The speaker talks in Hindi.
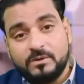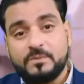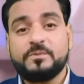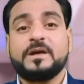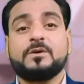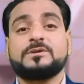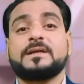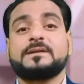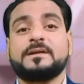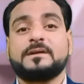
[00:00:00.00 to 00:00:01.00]
एक बार फेल हो
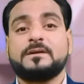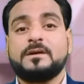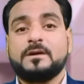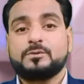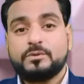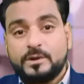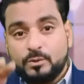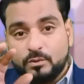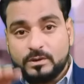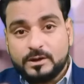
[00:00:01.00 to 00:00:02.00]
जाते हैं तो ये
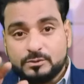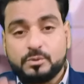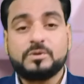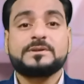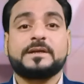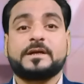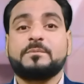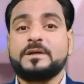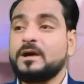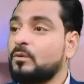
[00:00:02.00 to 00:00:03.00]
रुक कर सोचते
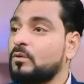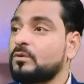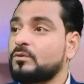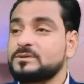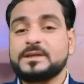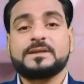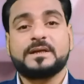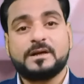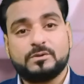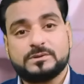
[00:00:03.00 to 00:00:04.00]
हैं कि भैया और कौन सा
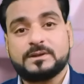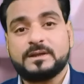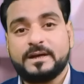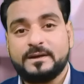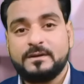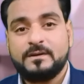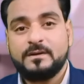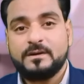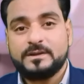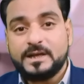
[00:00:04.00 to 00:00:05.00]
तरीका हो सकता है
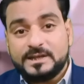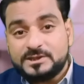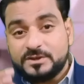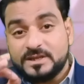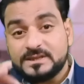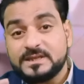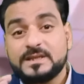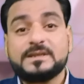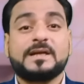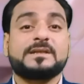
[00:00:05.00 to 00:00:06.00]
ये
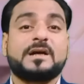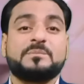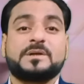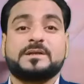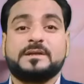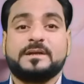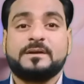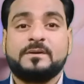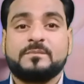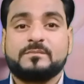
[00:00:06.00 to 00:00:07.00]
स्ट्रेटजी के साथ काम करते
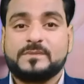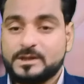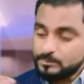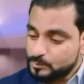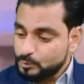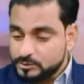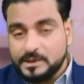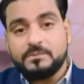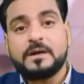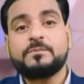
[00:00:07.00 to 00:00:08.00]
हैं जब
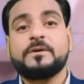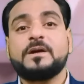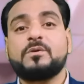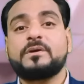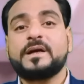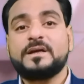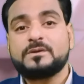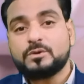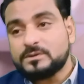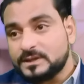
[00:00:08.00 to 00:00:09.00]
दूसरी बार फेल होंगे
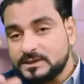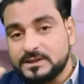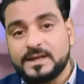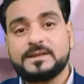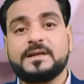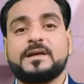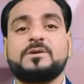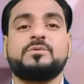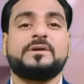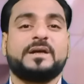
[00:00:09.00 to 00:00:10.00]
तो तीसरा
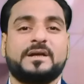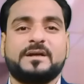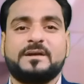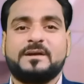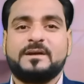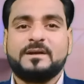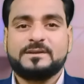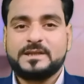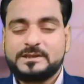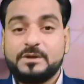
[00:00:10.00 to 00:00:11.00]
तरीका ढूंढेंगे
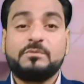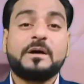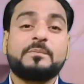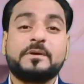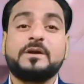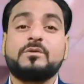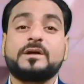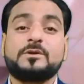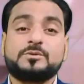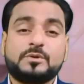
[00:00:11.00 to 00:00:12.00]
तीसरी बार फेल
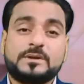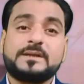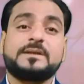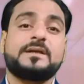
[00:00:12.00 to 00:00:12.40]
होंगे तो चौथा